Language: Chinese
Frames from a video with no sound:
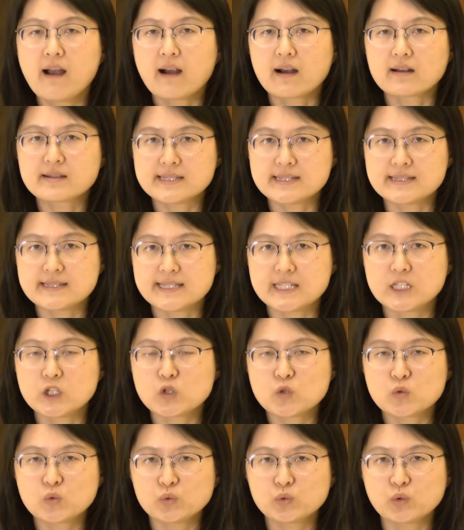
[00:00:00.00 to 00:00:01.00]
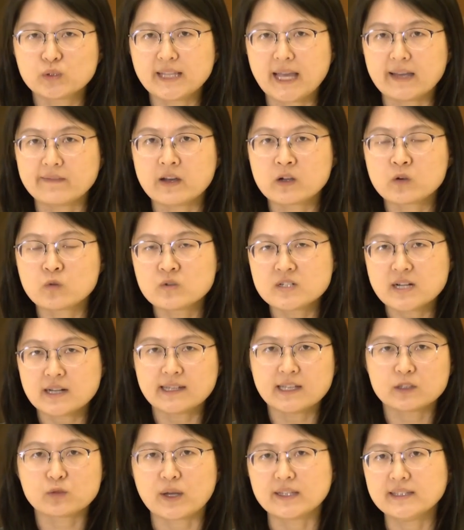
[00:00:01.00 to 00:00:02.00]
而近期诸多台湾工
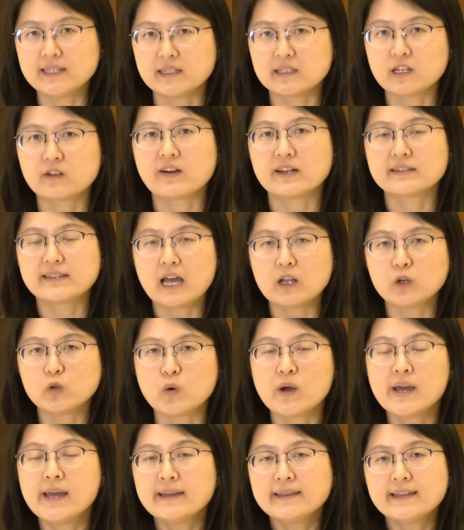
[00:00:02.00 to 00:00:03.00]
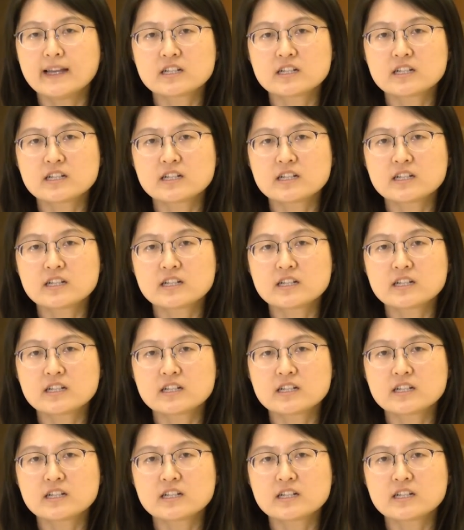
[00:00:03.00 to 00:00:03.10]
商业团体到访大陆，